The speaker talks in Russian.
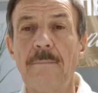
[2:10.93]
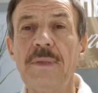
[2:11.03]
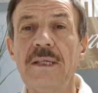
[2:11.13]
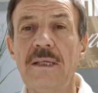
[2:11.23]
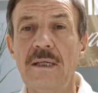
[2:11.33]

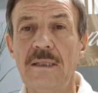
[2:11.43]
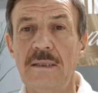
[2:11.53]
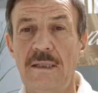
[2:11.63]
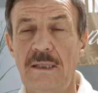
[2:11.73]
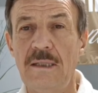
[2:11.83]

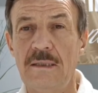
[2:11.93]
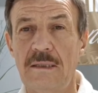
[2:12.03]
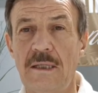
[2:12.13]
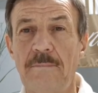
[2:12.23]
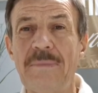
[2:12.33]
Плагиат –
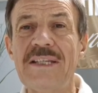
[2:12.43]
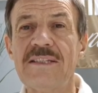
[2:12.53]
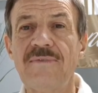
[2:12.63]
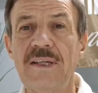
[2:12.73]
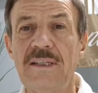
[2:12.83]
это
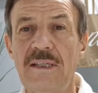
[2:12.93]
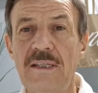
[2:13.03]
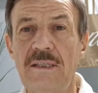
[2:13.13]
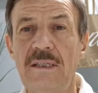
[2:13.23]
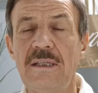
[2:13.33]

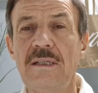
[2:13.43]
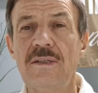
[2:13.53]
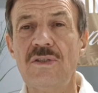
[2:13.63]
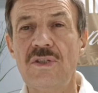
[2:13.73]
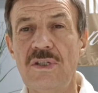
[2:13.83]
присвоение
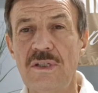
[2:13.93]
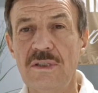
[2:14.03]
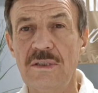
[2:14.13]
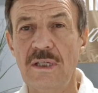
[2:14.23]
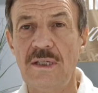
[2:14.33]

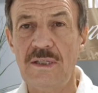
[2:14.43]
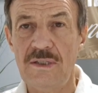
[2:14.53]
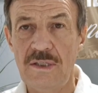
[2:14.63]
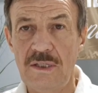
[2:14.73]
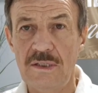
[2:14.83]
чьих-то
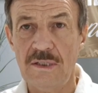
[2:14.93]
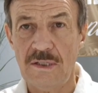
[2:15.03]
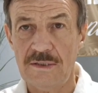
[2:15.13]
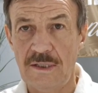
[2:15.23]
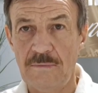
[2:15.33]
идей
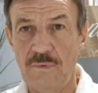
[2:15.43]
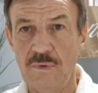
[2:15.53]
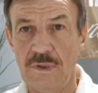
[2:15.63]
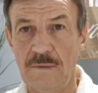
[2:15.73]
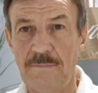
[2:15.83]

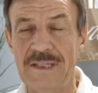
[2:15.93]
разработок.